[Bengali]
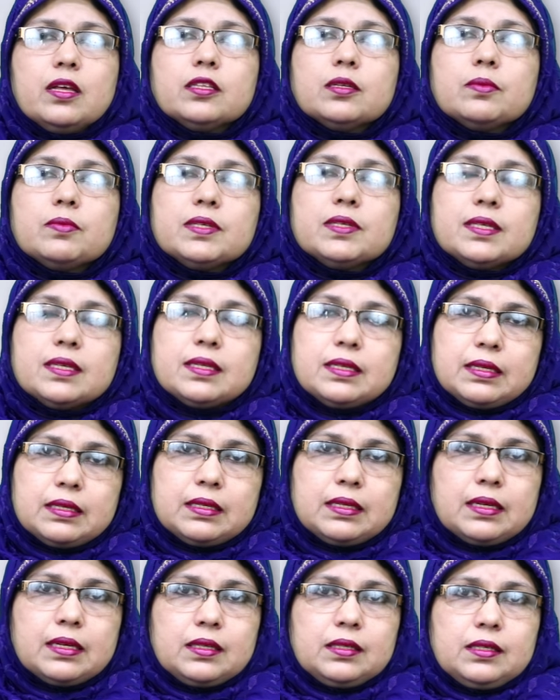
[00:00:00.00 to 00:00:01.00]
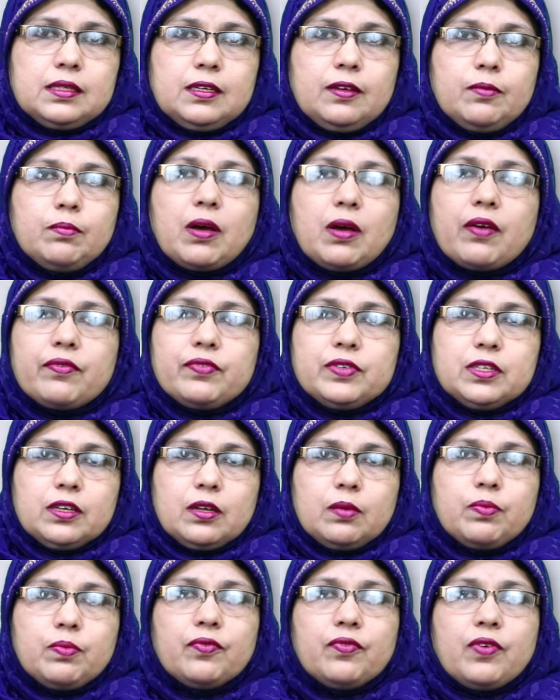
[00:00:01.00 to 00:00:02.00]
যেমন সিটিজি আছে বা
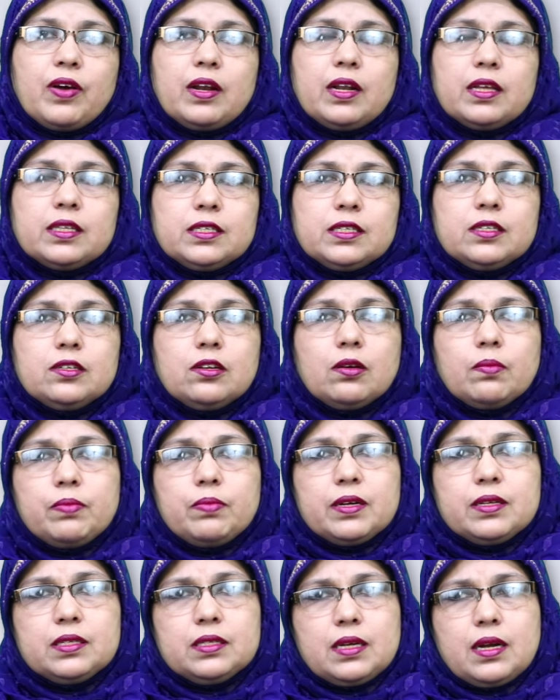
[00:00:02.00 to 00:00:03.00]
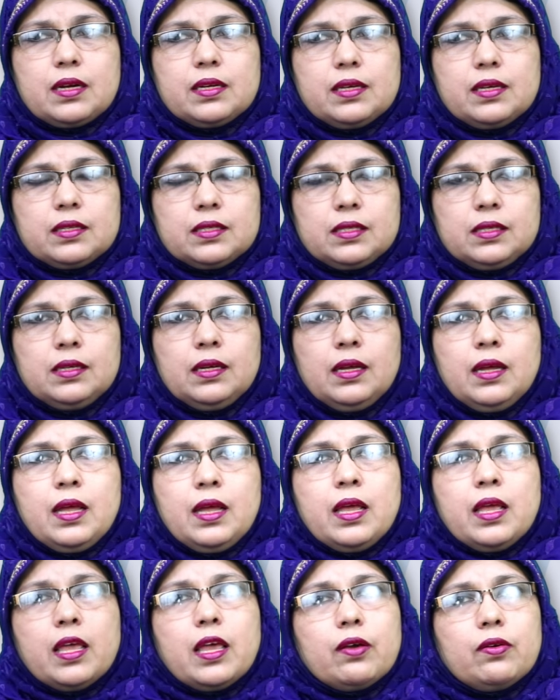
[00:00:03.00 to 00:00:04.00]
ফিজিক্যাল প্রোফাইল আছে ডক্টর স্টাডি আছে
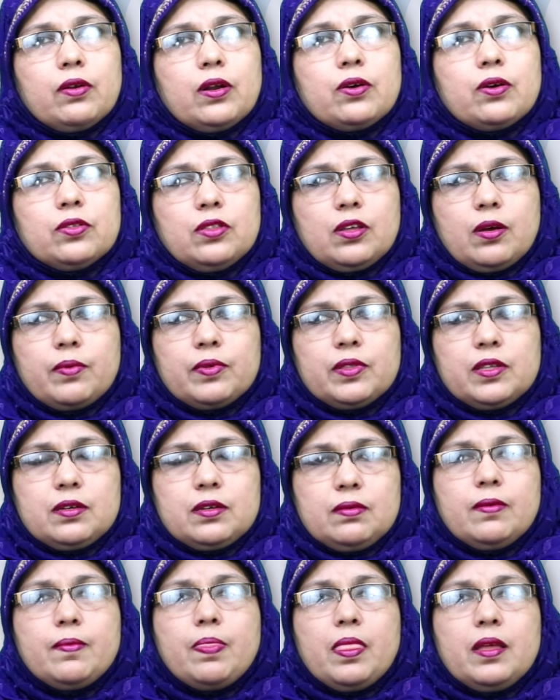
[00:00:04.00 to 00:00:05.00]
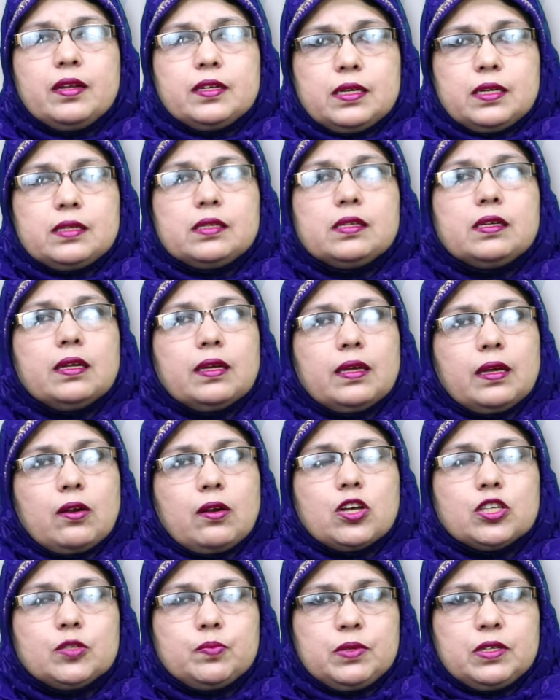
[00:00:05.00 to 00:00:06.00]
এগুলো হয়তো আমাদের টার্সারি
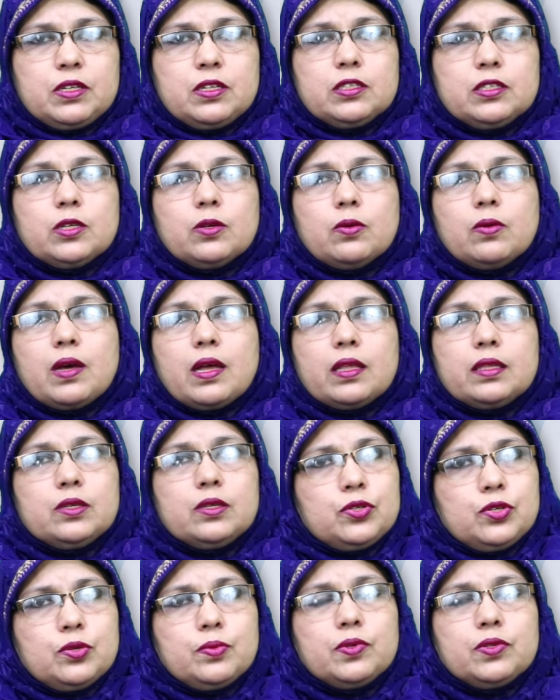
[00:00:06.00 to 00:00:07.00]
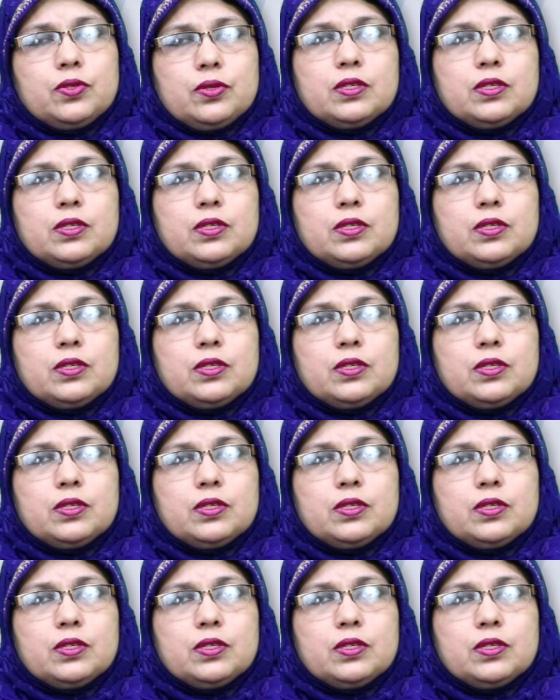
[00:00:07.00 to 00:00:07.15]
হসপিটাল যেগুলো আছে ওই সমস্ত